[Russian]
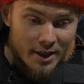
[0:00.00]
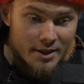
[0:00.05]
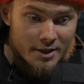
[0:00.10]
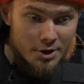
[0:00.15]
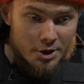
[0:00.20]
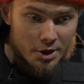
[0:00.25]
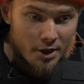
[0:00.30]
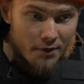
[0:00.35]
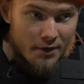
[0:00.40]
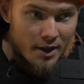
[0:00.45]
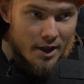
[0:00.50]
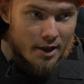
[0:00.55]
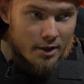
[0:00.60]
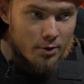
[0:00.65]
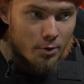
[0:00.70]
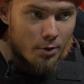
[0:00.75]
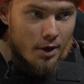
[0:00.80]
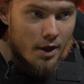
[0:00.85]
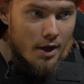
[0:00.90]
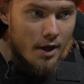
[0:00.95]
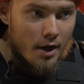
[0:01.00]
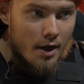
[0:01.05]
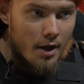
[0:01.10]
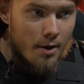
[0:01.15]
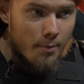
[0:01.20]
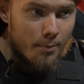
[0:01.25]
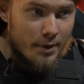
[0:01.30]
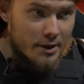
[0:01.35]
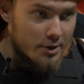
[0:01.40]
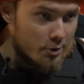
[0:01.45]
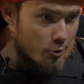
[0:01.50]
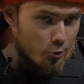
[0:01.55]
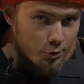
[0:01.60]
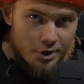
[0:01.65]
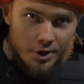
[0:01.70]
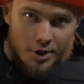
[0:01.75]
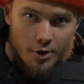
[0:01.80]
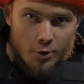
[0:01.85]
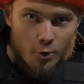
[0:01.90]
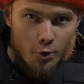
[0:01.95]
Понимаете, человек, который по
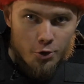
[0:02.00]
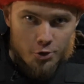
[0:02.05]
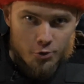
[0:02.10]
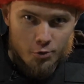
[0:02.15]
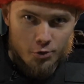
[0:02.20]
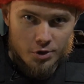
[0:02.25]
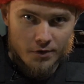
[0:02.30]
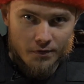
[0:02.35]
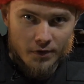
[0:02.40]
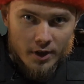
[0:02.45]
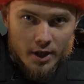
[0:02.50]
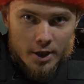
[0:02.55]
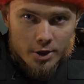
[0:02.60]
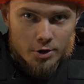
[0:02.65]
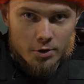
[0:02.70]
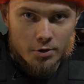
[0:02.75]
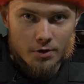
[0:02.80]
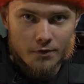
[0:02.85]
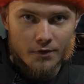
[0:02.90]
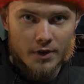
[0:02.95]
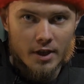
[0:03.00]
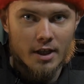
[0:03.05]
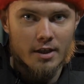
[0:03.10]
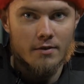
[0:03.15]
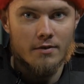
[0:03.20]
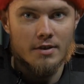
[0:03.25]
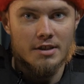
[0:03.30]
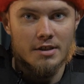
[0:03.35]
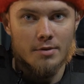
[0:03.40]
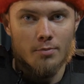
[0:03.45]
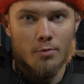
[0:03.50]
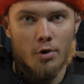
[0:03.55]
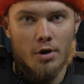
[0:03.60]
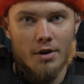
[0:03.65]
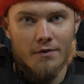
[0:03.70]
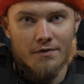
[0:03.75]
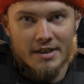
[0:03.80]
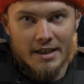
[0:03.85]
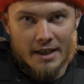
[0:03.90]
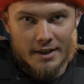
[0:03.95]
сути не хочет уже в игры что-то вкладывать, тем
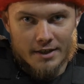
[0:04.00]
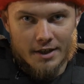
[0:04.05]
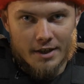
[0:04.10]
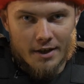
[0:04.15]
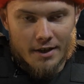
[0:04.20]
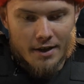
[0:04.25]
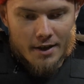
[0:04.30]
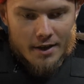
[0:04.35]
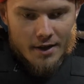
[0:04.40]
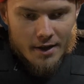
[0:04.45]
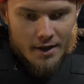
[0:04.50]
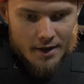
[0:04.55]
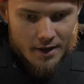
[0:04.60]
более в танки.